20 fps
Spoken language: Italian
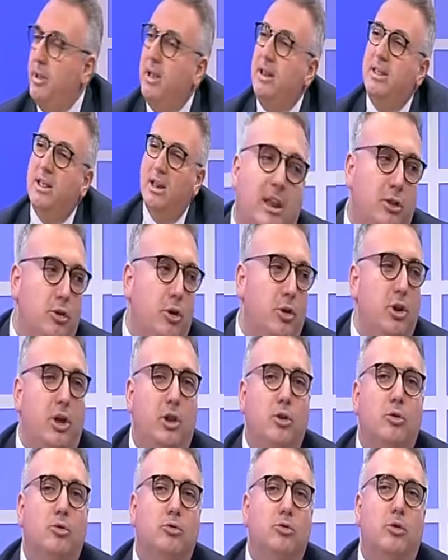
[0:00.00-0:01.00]
i peli nelle
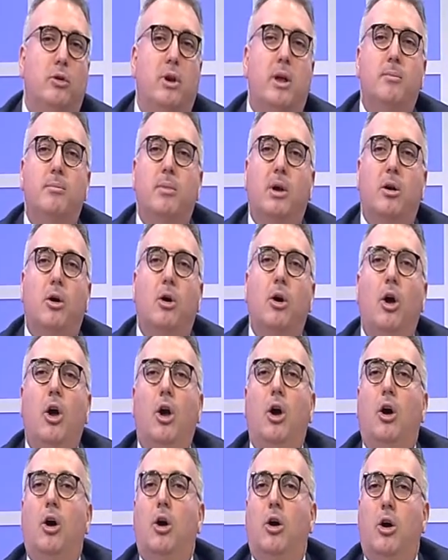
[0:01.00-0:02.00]
donne non dovrebbero
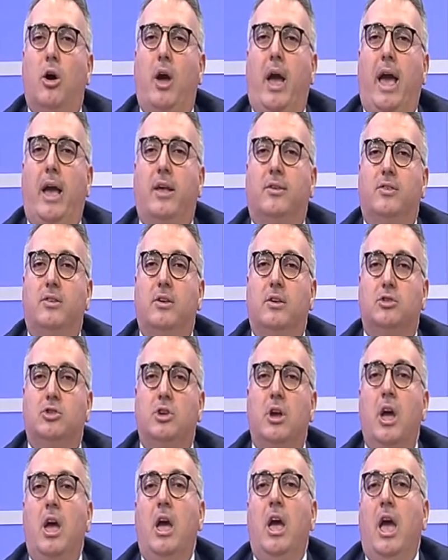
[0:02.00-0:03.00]
uh,
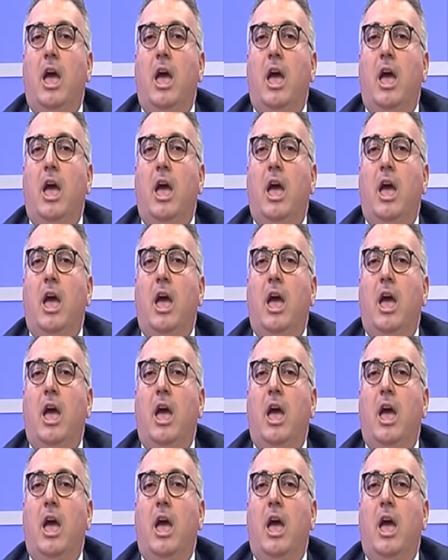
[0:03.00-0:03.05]
esserci.